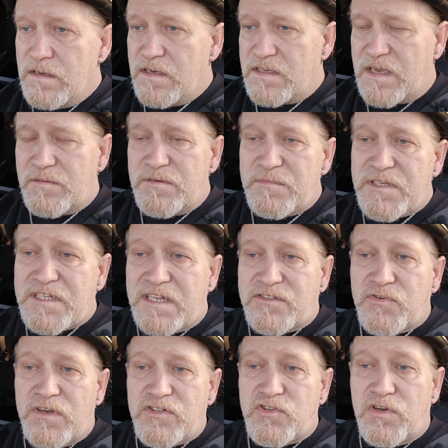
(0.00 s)
Ich habe mich
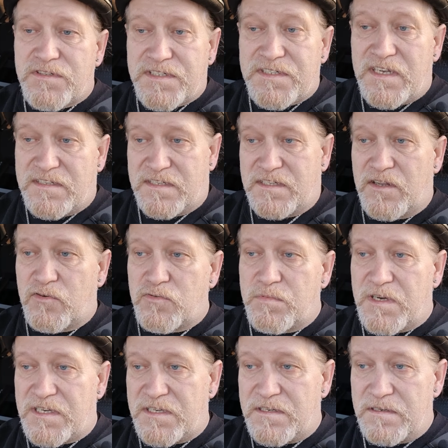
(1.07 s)
dazu entschlossen, dass ich
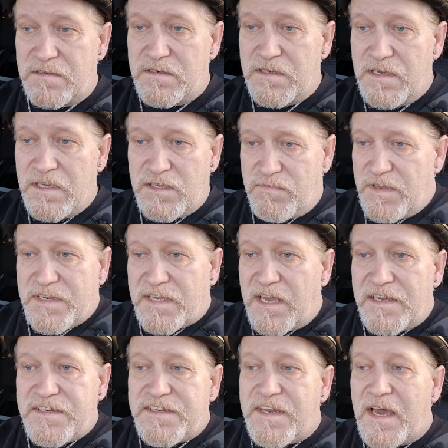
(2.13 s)
darüber rede. Ich werde
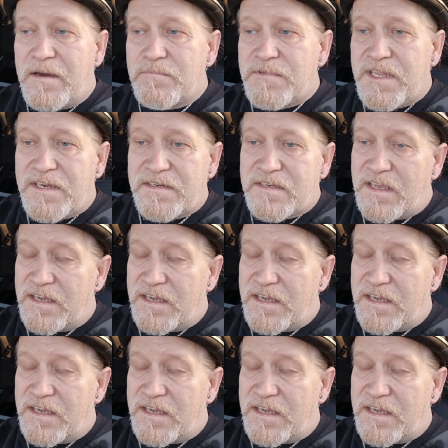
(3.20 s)
keine Namen nennen,